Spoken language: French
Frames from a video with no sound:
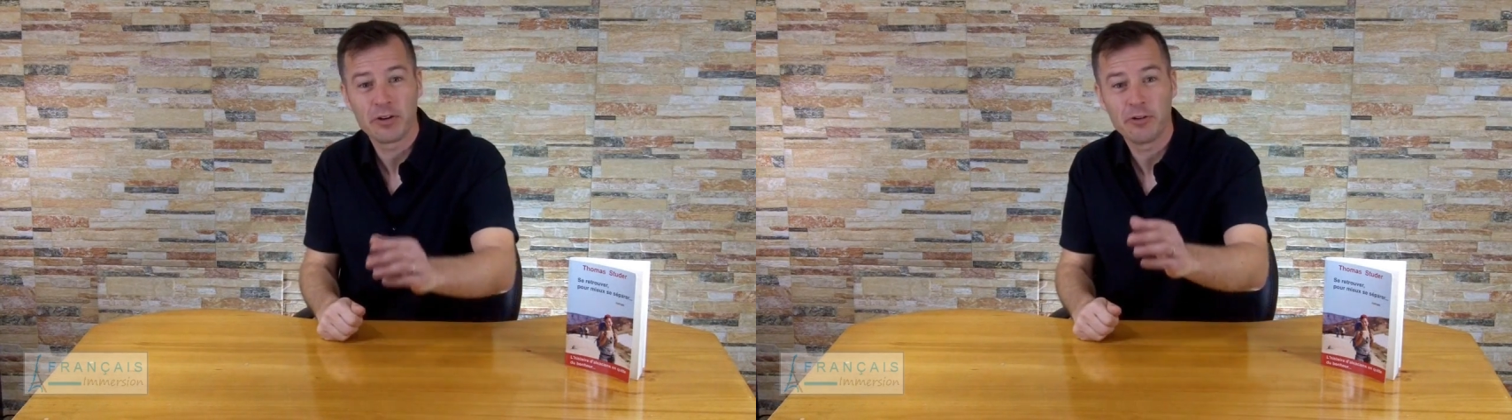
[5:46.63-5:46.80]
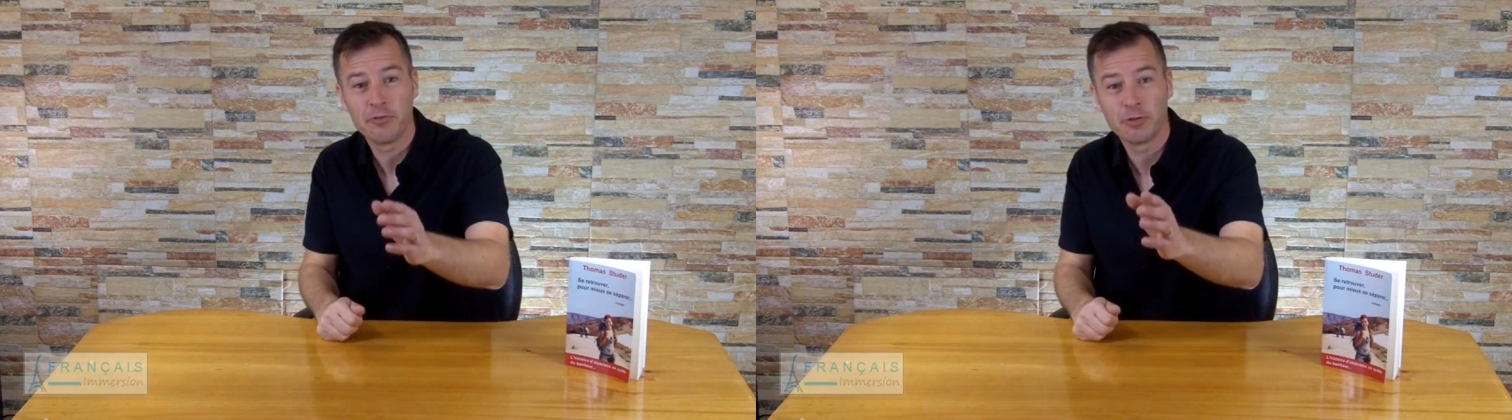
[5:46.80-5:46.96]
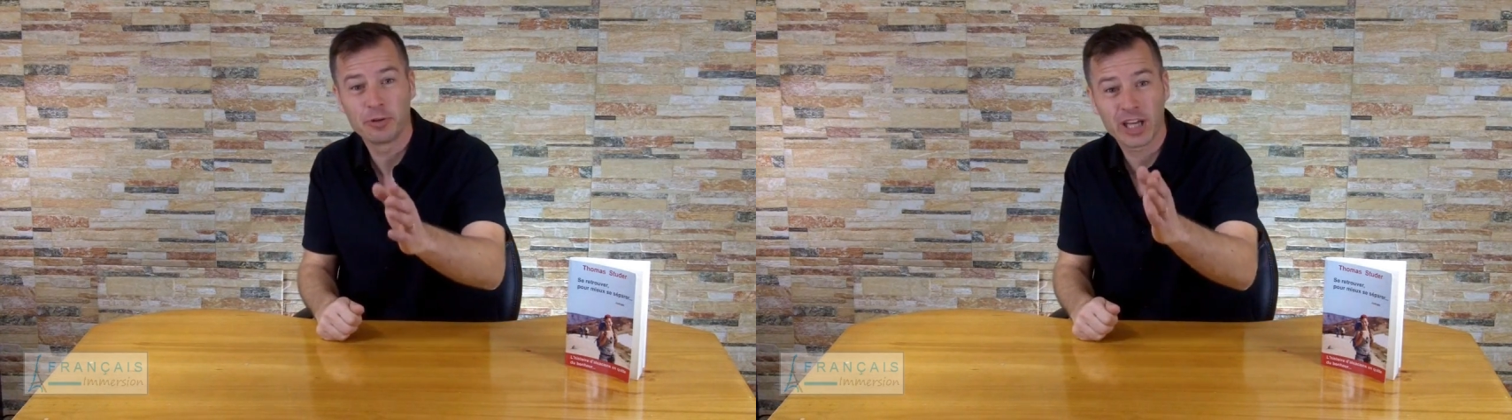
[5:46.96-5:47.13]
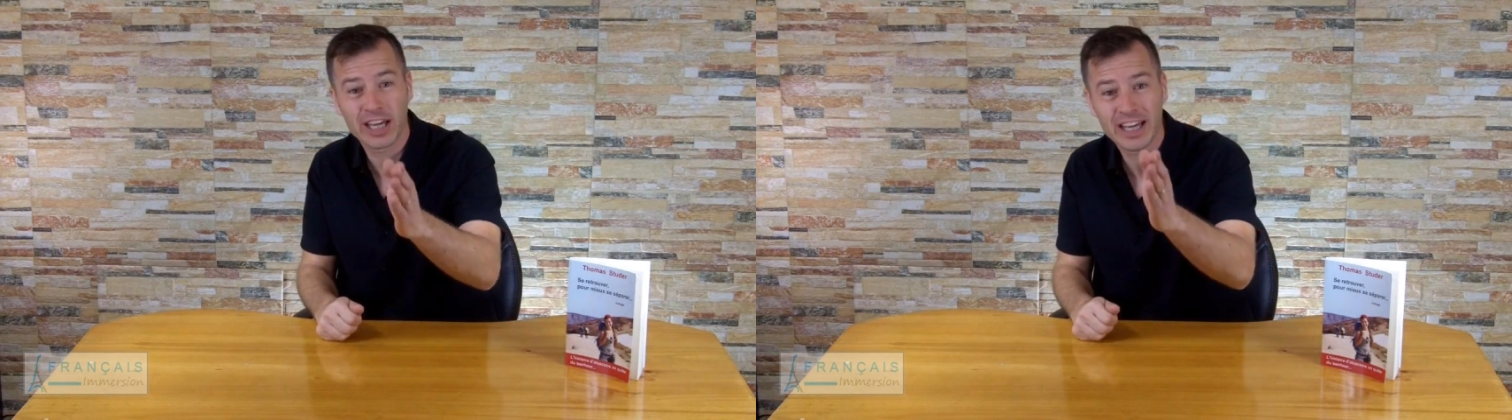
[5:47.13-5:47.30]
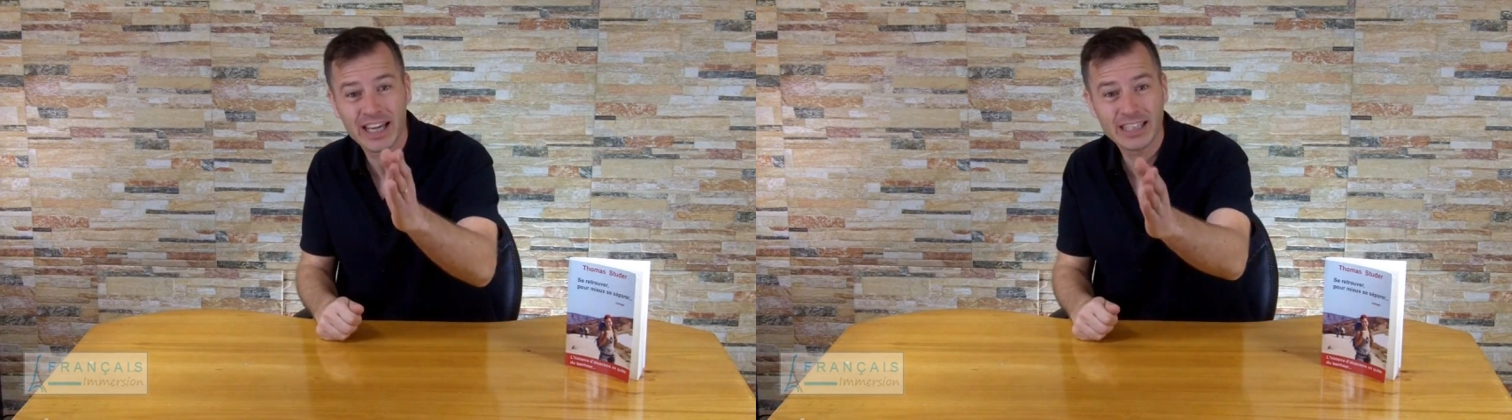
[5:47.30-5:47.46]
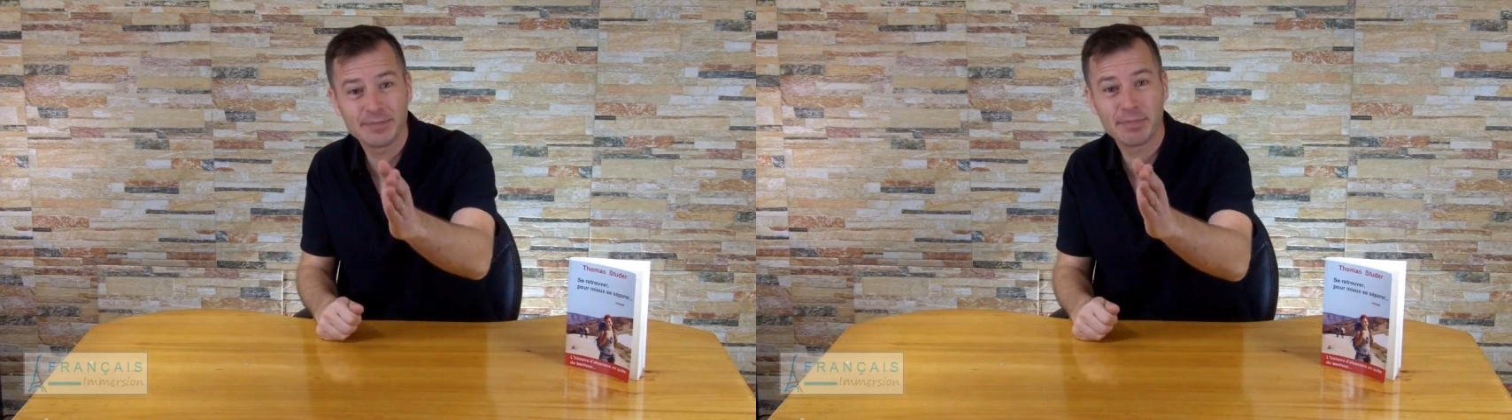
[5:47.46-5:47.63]
Votre
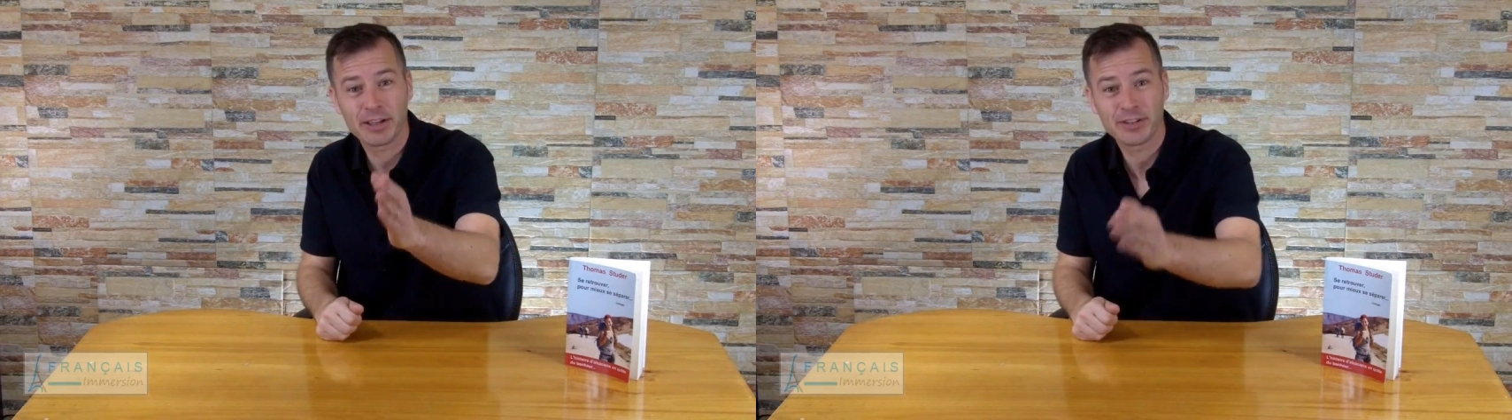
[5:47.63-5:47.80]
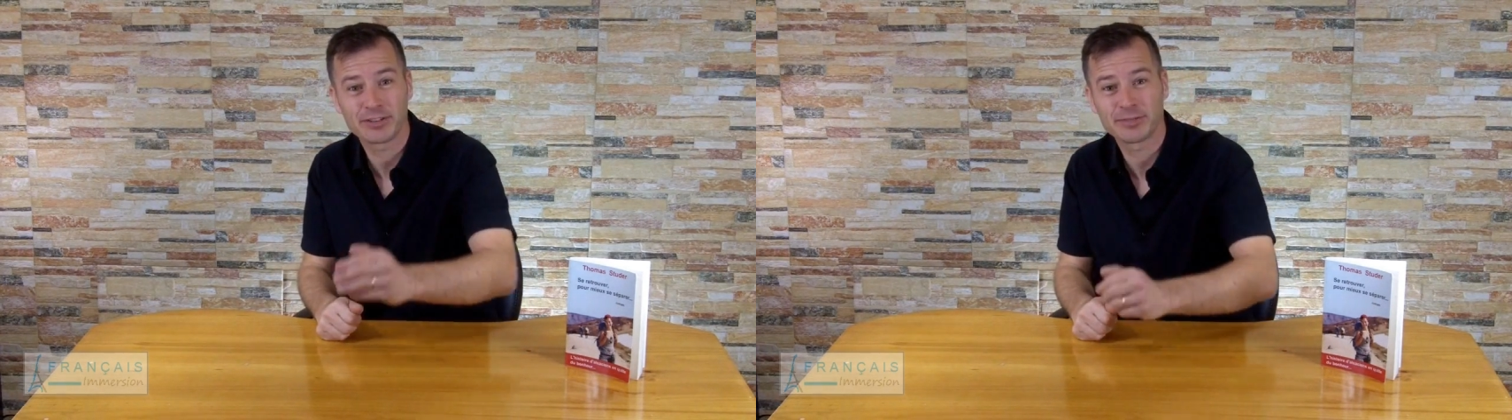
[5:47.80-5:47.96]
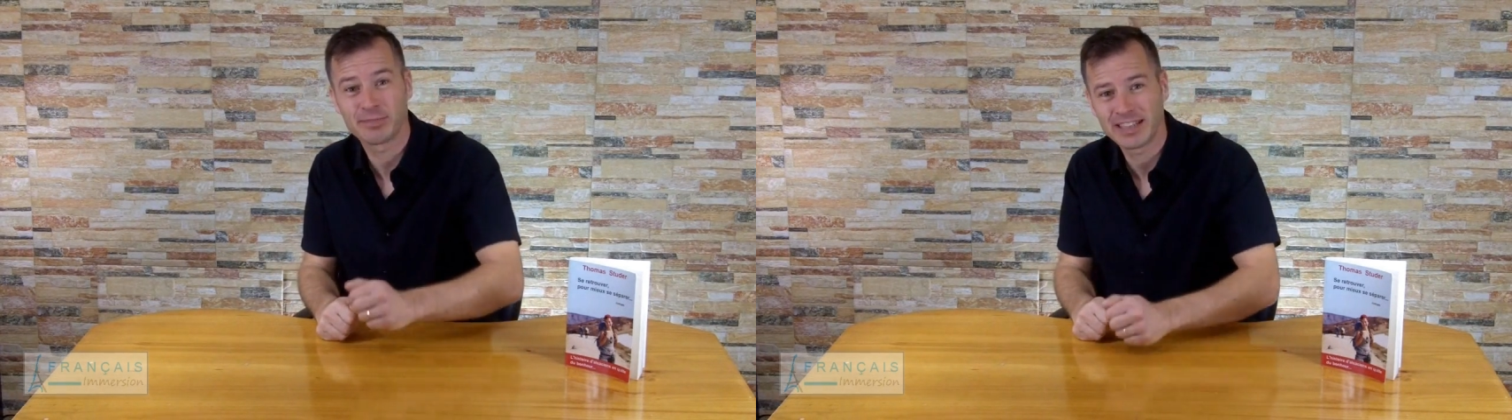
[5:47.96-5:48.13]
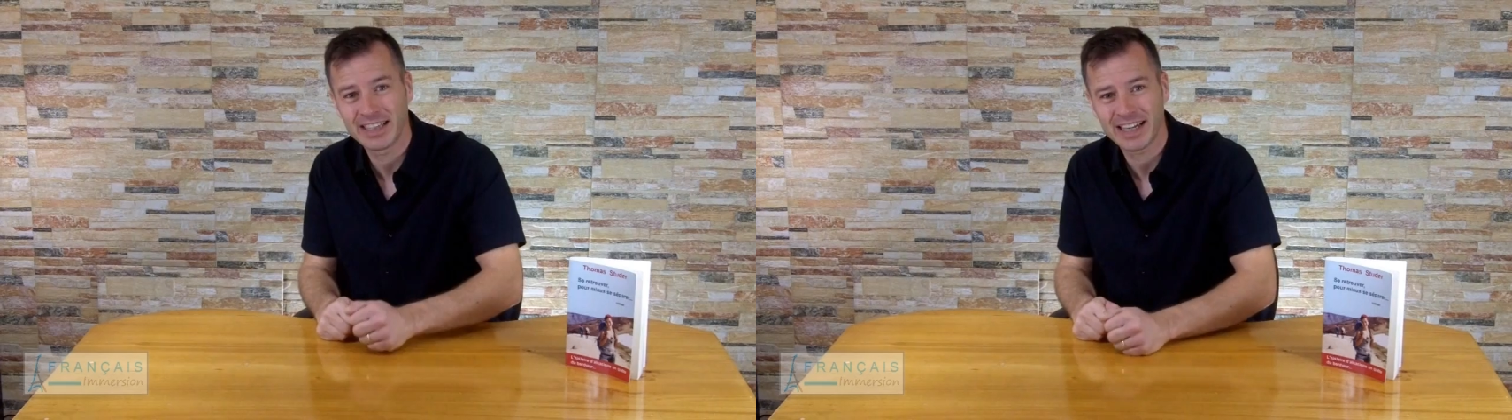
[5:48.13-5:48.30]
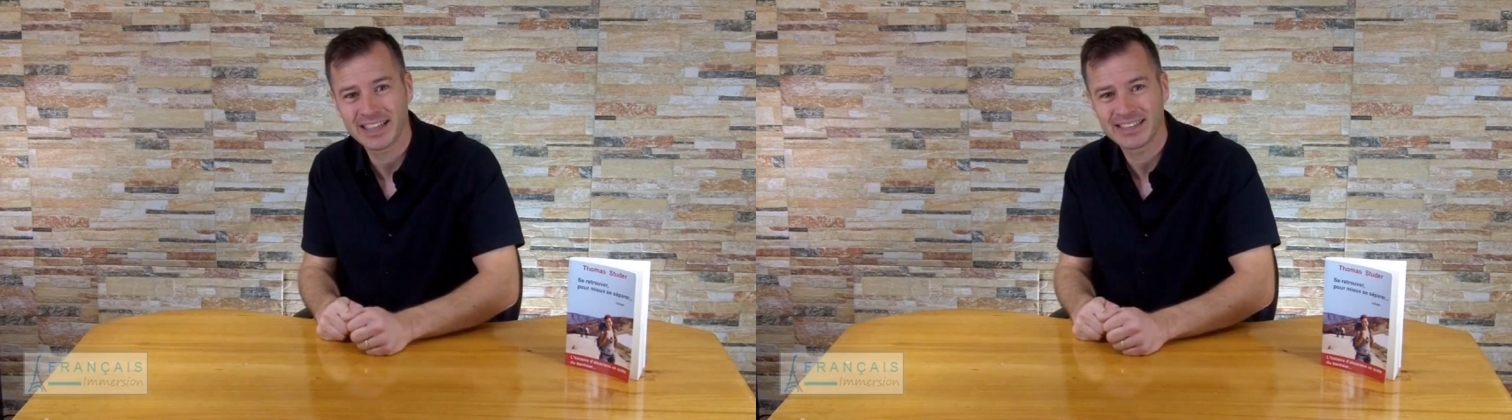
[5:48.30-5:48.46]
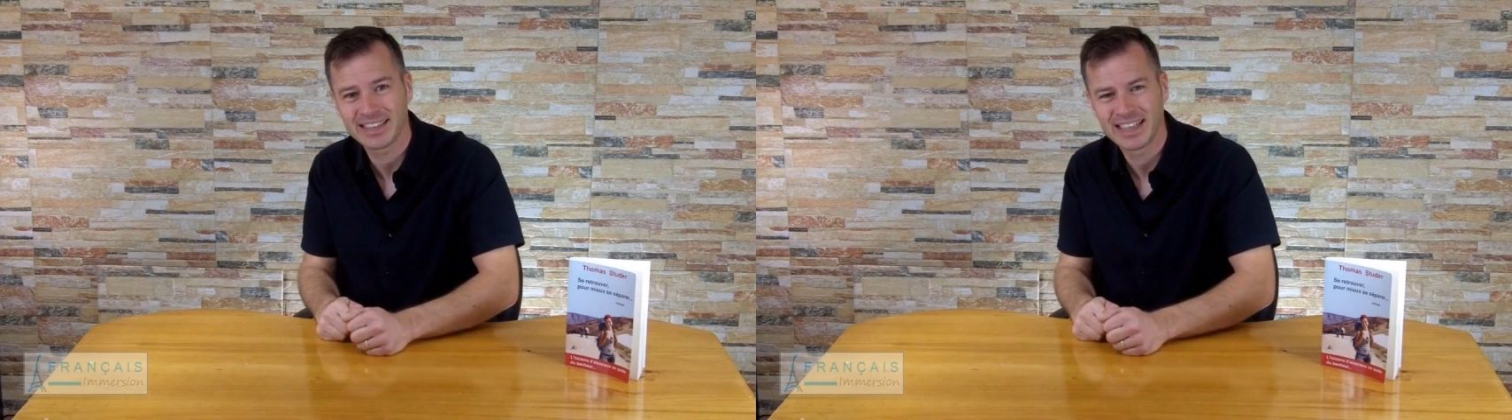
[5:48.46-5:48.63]
expérience
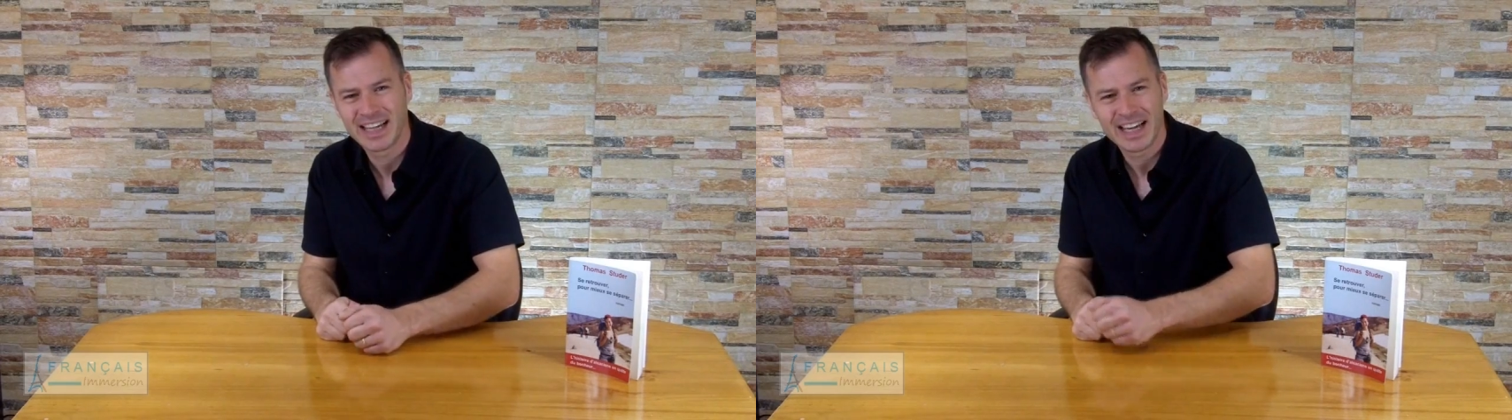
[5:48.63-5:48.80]
m'intéresse